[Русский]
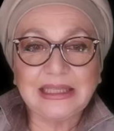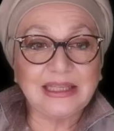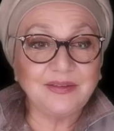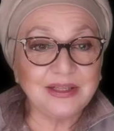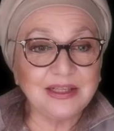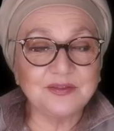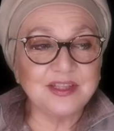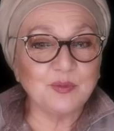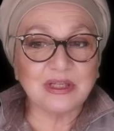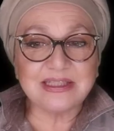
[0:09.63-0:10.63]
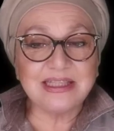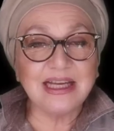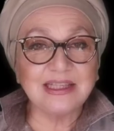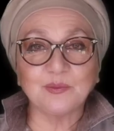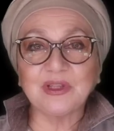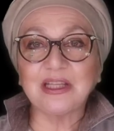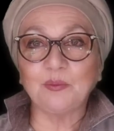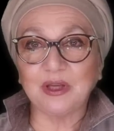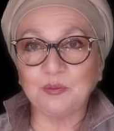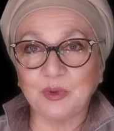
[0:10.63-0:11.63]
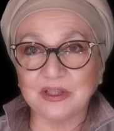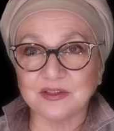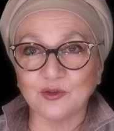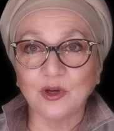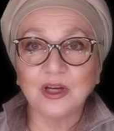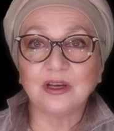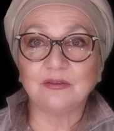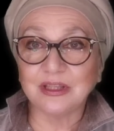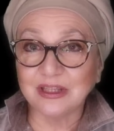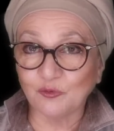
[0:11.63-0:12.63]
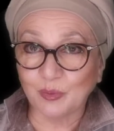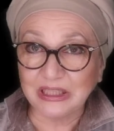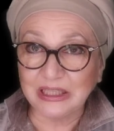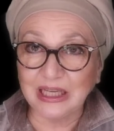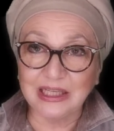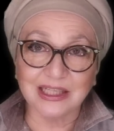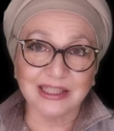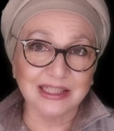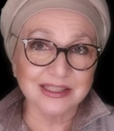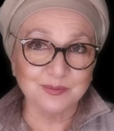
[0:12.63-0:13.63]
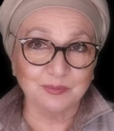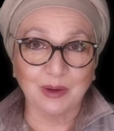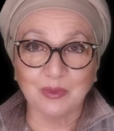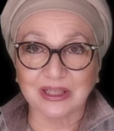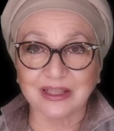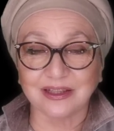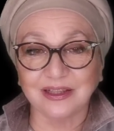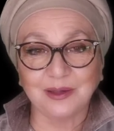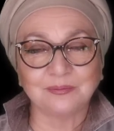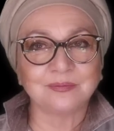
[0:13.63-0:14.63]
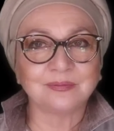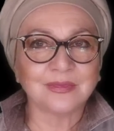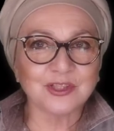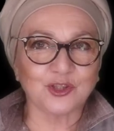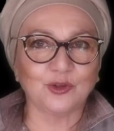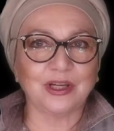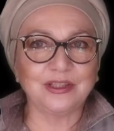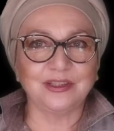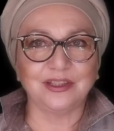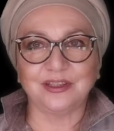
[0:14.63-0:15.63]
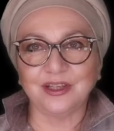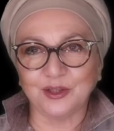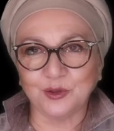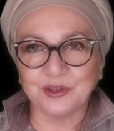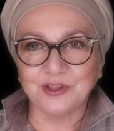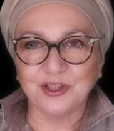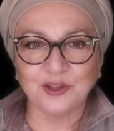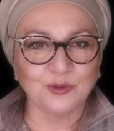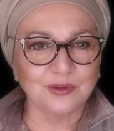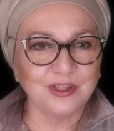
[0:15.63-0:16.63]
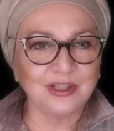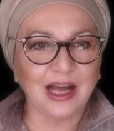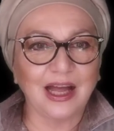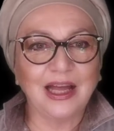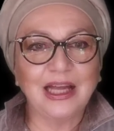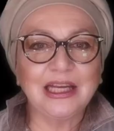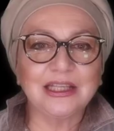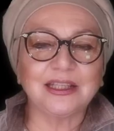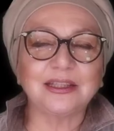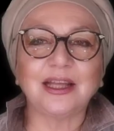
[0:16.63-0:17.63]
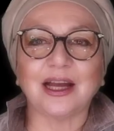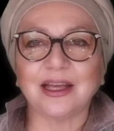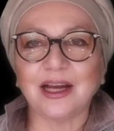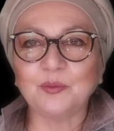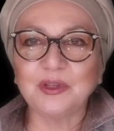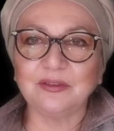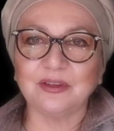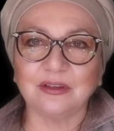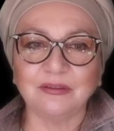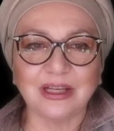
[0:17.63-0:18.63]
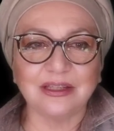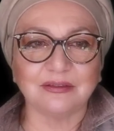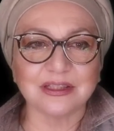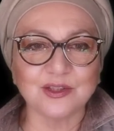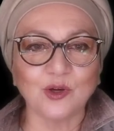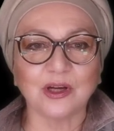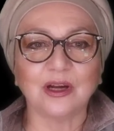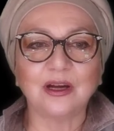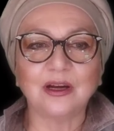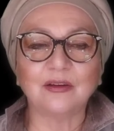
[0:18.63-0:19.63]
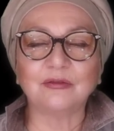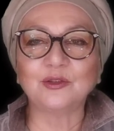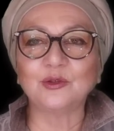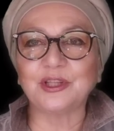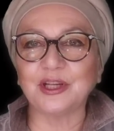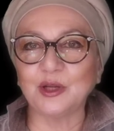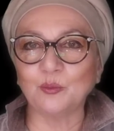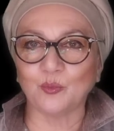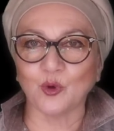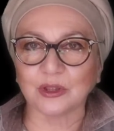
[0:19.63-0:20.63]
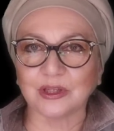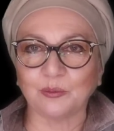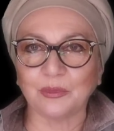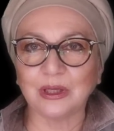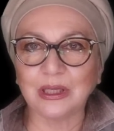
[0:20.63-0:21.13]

Наверное, всем россиянам надо петь песню. Видно, в понедельник нас мама родила. Что они не делают, не идут дела. Китай объявил Владивосток внутренним портом.